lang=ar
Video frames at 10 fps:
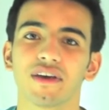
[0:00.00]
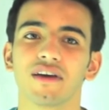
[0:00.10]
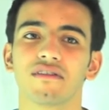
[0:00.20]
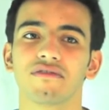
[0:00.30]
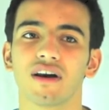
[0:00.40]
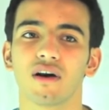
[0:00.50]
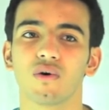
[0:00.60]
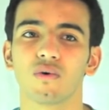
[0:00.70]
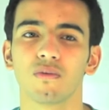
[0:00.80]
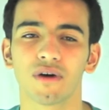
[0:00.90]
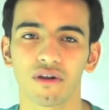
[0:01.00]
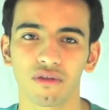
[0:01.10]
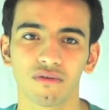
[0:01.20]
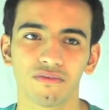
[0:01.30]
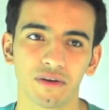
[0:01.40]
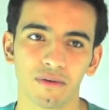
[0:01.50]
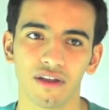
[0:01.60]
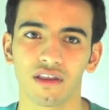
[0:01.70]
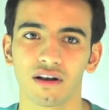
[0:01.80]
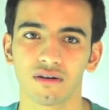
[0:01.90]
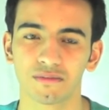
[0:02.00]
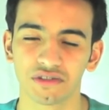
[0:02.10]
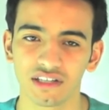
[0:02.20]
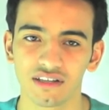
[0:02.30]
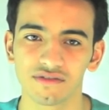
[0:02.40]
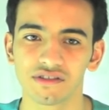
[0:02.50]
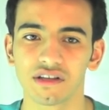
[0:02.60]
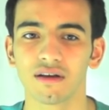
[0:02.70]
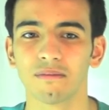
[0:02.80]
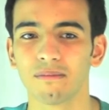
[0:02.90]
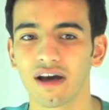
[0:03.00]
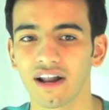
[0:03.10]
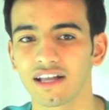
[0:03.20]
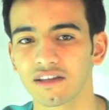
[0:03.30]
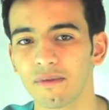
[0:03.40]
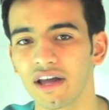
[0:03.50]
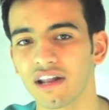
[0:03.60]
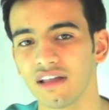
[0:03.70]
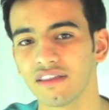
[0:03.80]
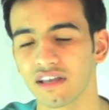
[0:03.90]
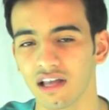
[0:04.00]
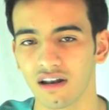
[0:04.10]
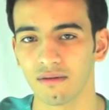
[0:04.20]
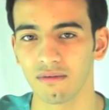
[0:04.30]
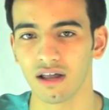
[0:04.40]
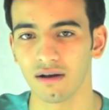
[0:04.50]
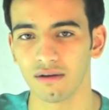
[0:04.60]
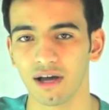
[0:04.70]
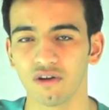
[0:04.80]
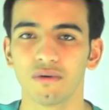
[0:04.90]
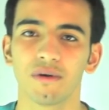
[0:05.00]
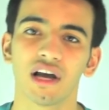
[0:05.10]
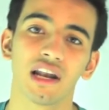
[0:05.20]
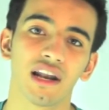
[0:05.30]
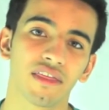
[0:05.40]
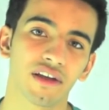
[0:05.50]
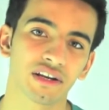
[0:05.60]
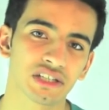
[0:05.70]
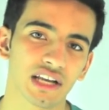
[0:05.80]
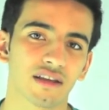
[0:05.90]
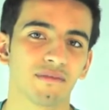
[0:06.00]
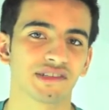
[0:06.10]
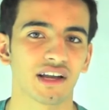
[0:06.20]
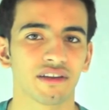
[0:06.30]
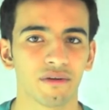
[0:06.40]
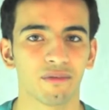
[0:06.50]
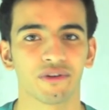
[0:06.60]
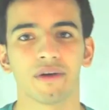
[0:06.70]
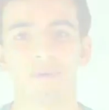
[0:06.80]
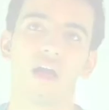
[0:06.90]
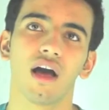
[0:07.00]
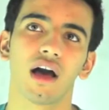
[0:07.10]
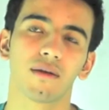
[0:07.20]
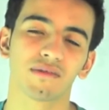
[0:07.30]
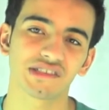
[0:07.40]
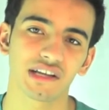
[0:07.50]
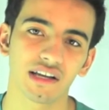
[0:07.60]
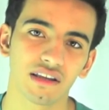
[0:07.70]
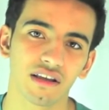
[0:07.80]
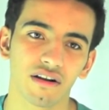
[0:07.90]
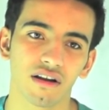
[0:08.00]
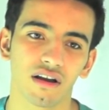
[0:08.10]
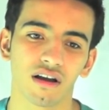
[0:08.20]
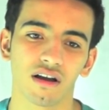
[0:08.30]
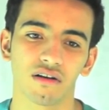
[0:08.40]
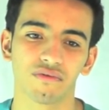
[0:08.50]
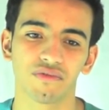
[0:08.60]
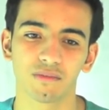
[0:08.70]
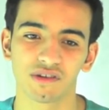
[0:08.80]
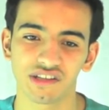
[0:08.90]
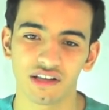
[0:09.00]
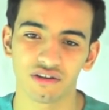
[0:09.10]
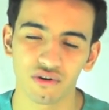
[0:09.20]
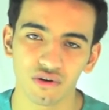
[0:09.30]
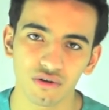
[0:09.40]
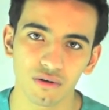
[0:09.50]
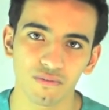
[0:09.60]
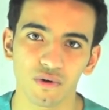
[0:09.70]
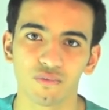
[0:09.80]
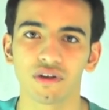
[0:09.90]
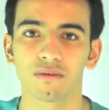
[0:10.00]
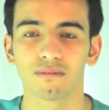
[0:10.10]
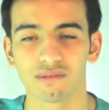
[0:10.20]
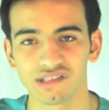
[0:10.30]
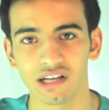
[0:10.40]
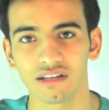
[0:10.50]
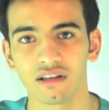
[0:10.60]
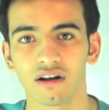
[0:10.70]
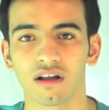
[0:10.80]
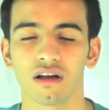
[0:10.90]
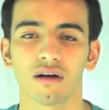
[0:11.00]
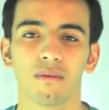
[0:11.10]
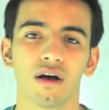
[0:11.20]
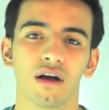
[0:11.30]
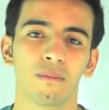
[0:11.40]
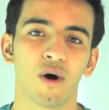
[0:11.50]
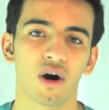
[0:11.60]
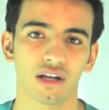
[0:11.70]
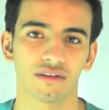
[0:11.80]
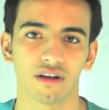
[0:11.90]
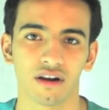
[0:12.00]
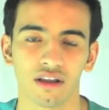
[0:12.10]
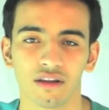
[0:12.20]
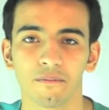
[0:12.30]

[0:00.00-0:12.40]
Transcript: ف وبرضه في بعض الأوبجيكتيفز ما راح تبان عندك المعلومة إلا إذا رجعت المصادر معتمدة المصادر آه، في مصادر كتب وفي مصادر آه، آه، مواقع انترنت